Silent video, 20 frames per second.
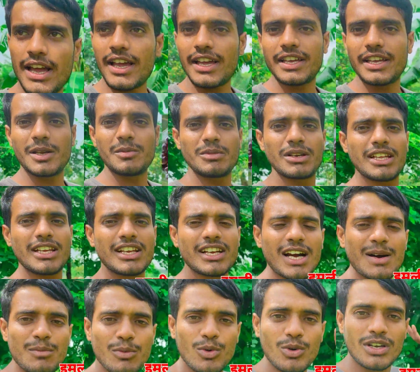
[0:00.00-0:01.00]
है इमली
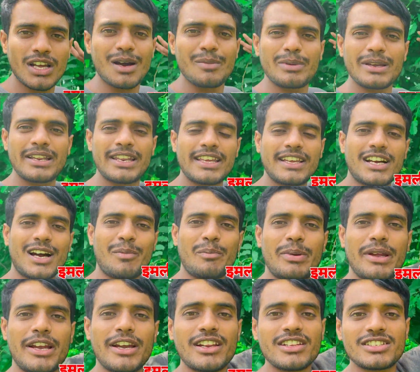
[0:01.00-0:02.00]
का बूटा बेरी का
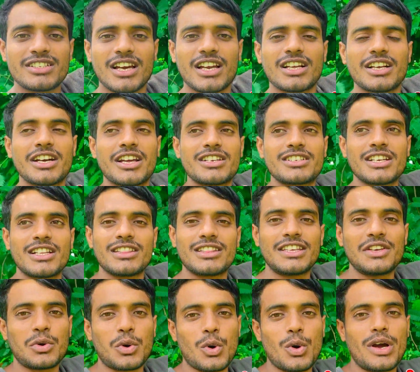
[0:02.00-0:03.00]
पेड़ चल घर
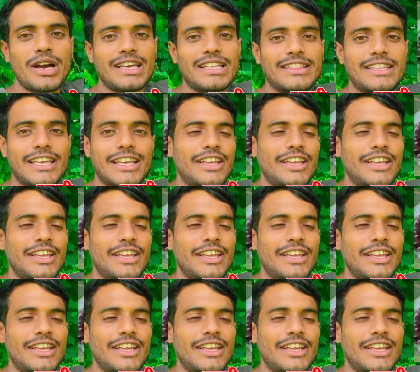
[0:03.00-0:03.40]
जल्दी हो गई